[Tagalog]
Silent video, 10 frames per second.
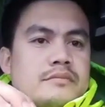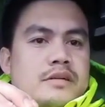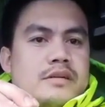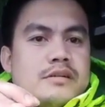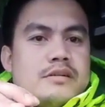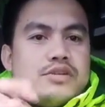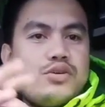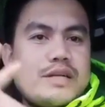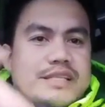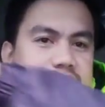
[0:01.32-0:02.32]
So
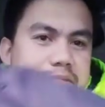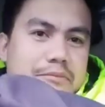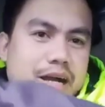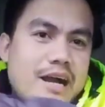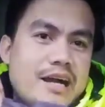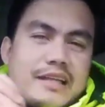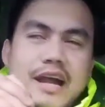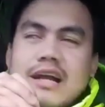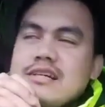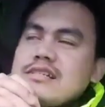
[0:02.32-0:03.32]
what's up mga
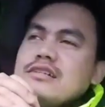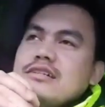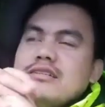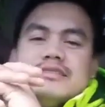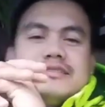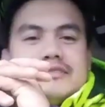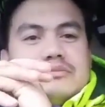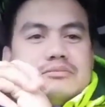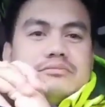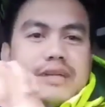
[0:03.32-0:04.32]
katrakers no?
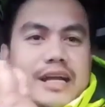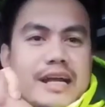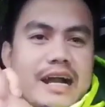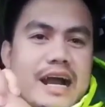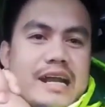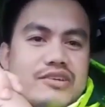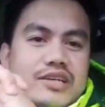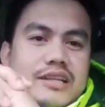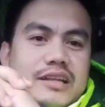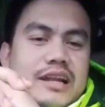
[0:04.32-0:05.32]
Magandang araw sa
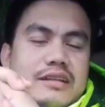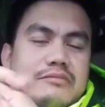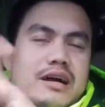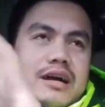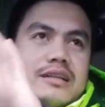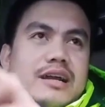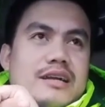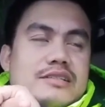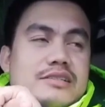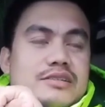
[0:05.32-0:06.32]
ating lahat mga
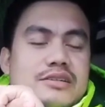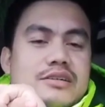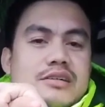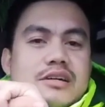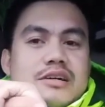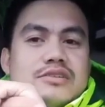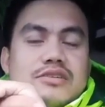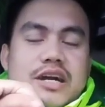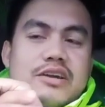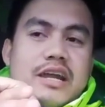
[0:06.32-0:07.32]
katrakers no. So
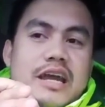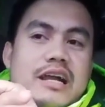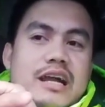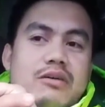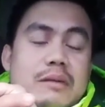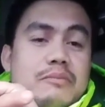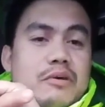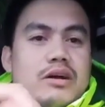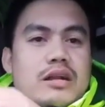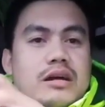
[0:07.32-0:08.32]
ngayon ay gagawa po ako ng